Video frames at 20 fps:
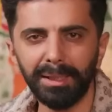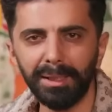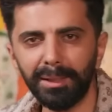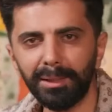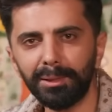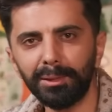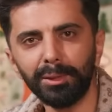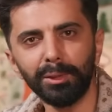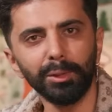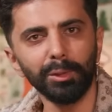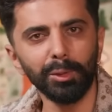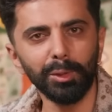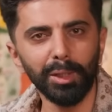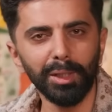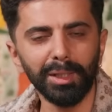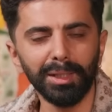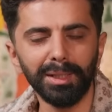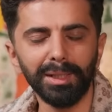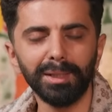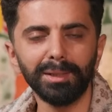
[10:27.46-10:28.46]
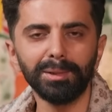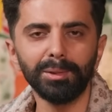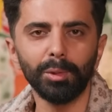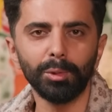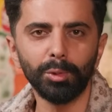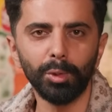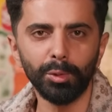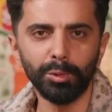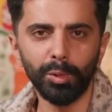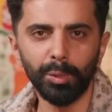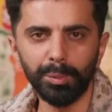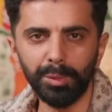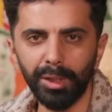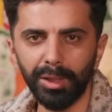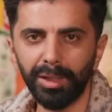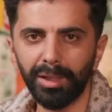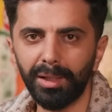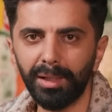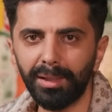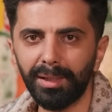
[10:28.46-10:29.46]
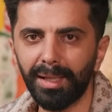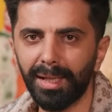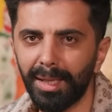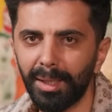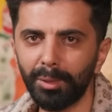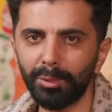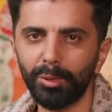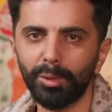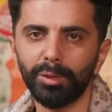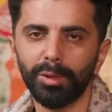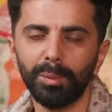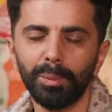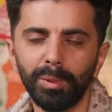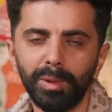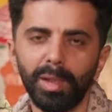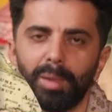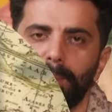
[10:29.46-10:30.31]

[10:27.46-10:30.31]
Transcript: yarısını yürüyerek yarısını otostop çekerek en sonunda bu